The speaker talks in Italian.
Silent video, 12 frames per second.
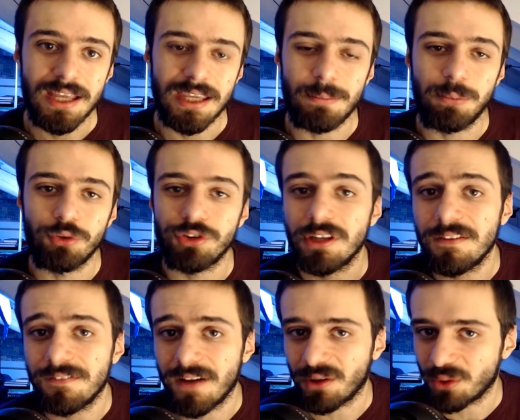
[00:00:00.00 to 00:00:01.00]
che pose de
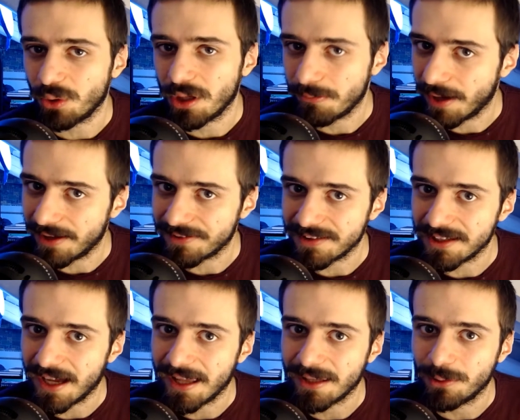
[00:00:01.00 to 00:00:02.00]
facto le basi
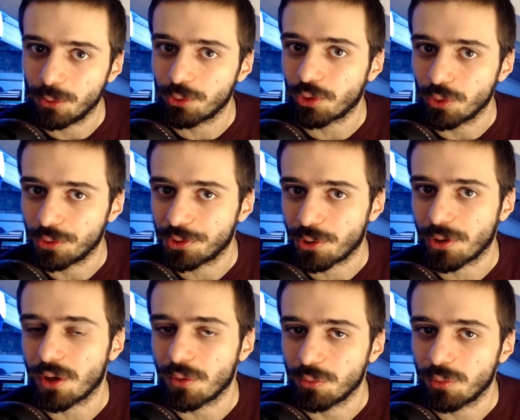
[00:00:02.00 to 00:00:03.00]
allo scontro che
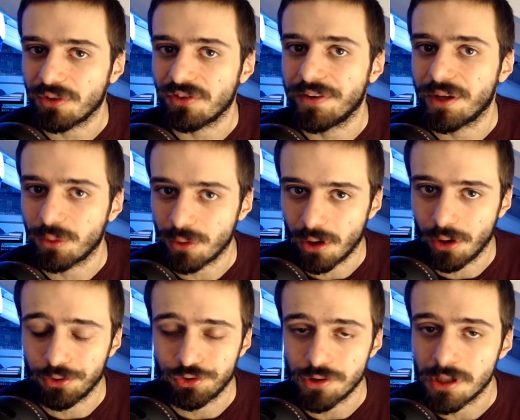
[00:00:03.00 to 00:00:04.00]
comunque si vede ancora
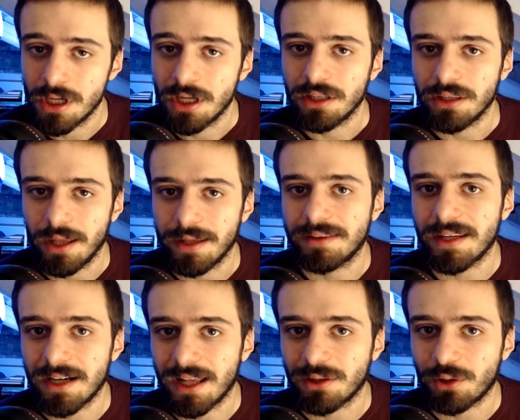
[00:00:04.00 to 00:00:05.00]
oggi. E tra
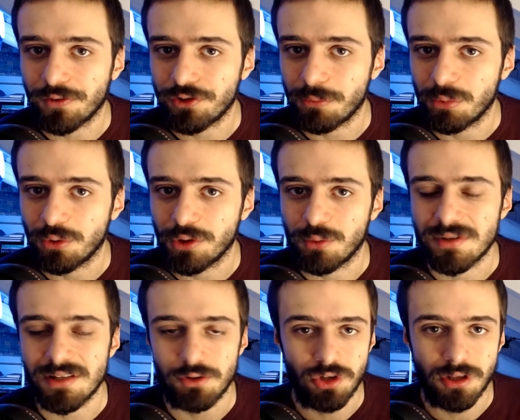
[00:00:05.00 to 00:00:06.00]
l'altro fece appunto di
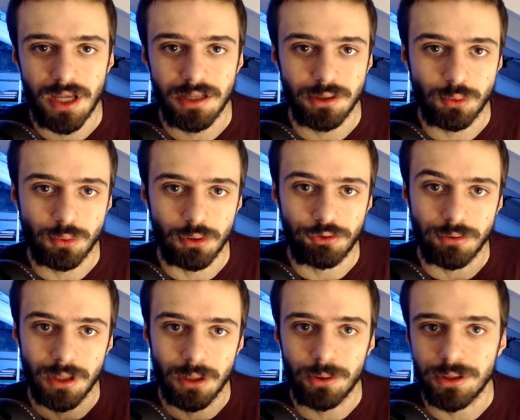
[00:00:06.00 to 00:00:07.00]
questa città, di tutto il sud
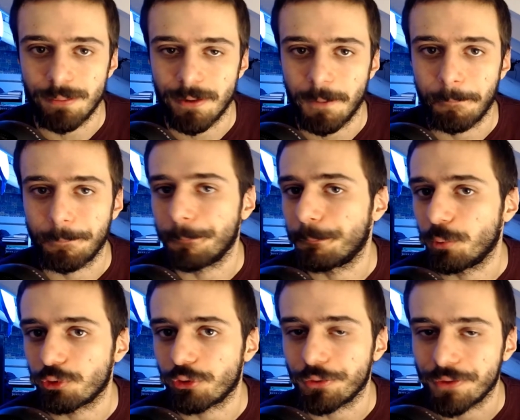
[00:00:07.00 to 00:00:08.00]
dello Yemen, un
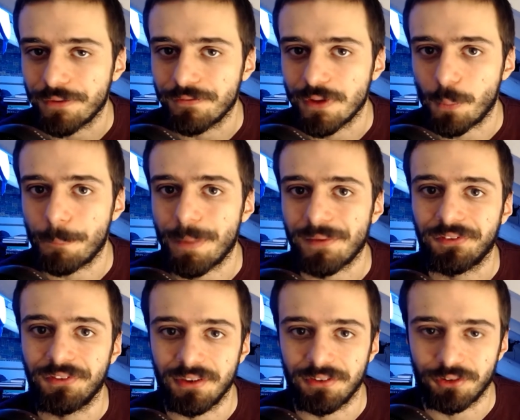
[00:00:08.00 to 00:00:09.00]
posto davvero
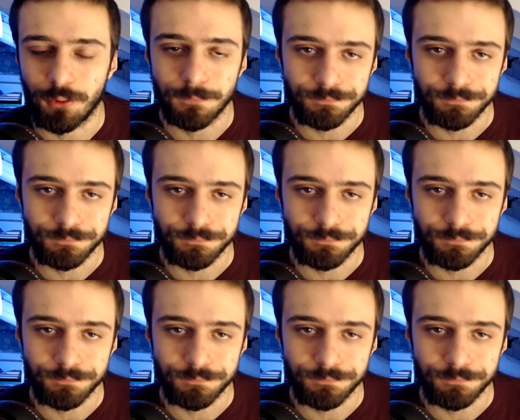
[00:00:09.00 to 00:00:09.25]
pazzesco.